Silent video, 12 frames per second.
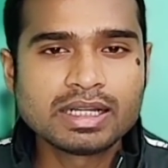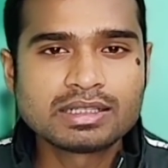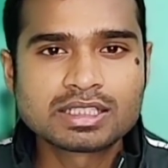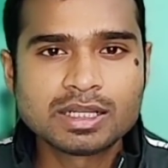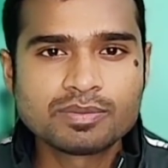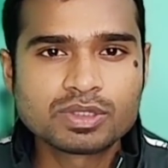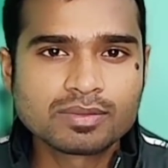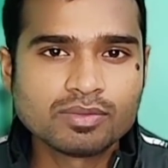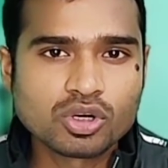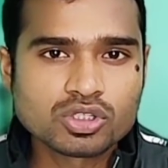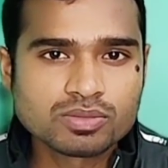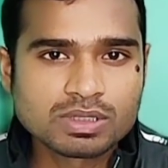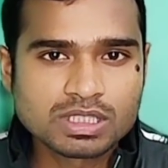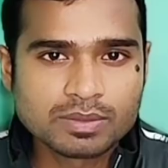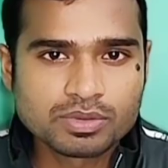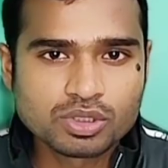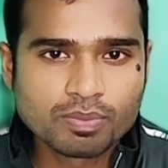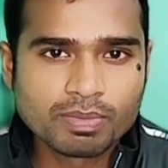डिस्क्रिप्शन बॉक्स में
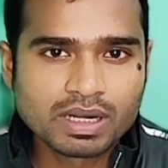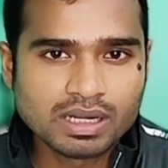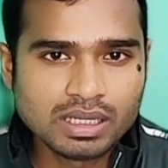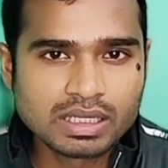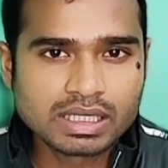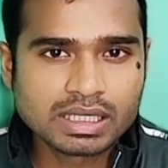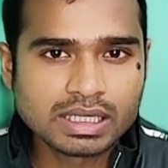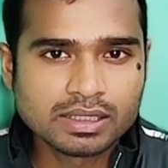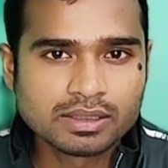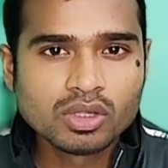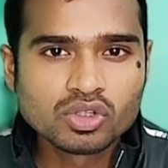सबसे ऊपर लिंक है